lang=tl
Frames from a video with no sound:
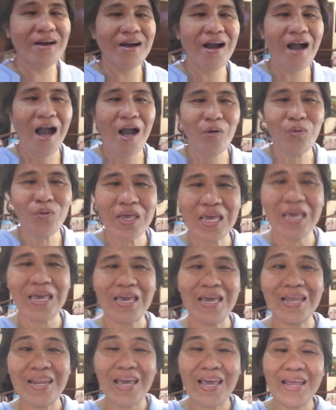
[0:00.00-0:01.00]
na akong
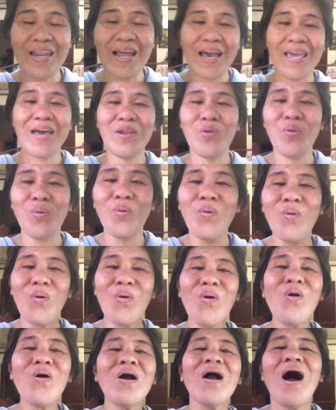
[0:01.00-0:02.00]
gihinahinayan
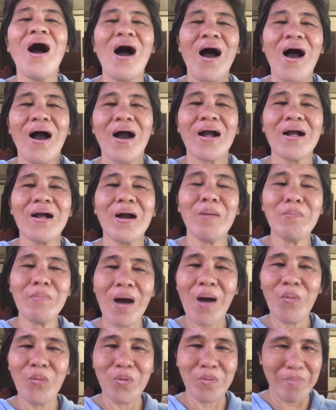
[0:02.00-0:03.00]
o
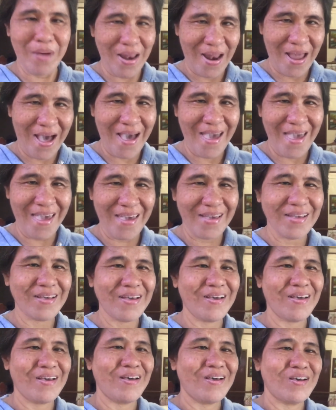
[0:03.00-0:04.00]
gama o balay.
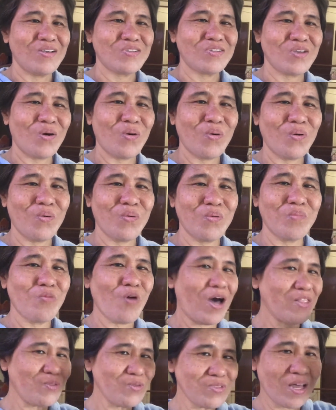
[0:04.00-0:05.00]
So,
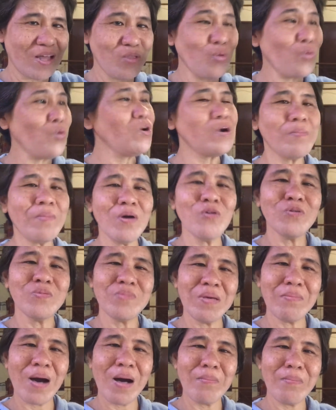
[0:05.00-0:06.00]
mo ato ta doon ramang
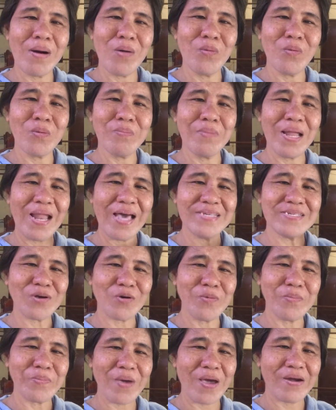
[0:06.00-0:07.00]
gud mama o balay
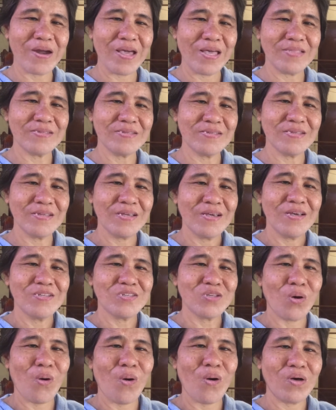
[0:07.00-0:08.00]
sa akong parents.
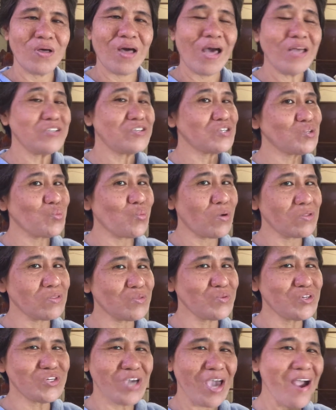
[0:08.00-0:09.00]
So, I just want
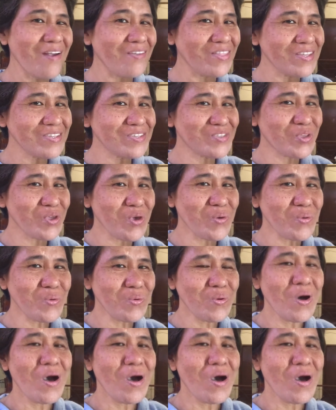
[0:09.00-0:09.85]
to share this to you.